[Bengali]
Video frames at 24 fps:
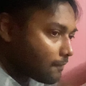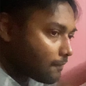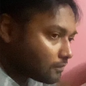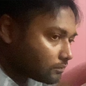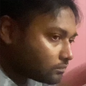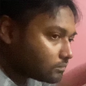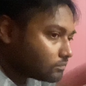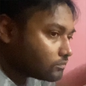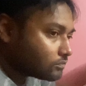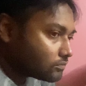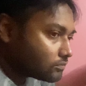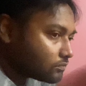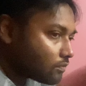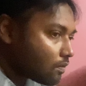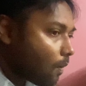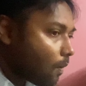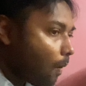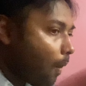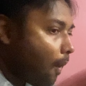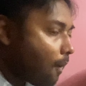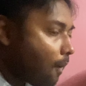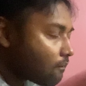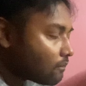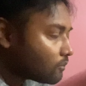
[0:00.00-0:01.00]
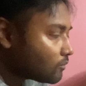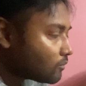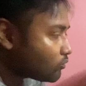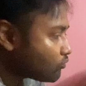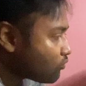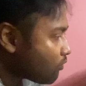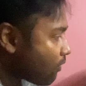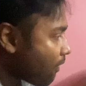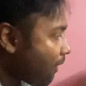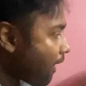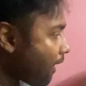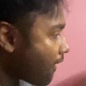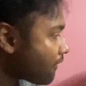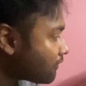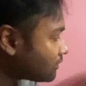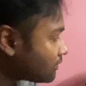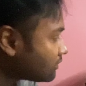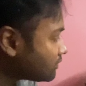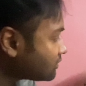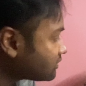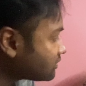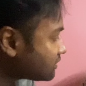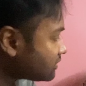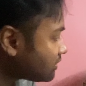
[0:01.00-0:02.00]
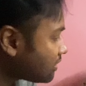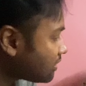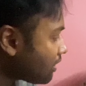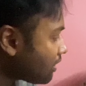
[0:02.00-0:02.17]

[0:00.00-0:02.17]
খোলাই ভালো ওখানে বেশ একটু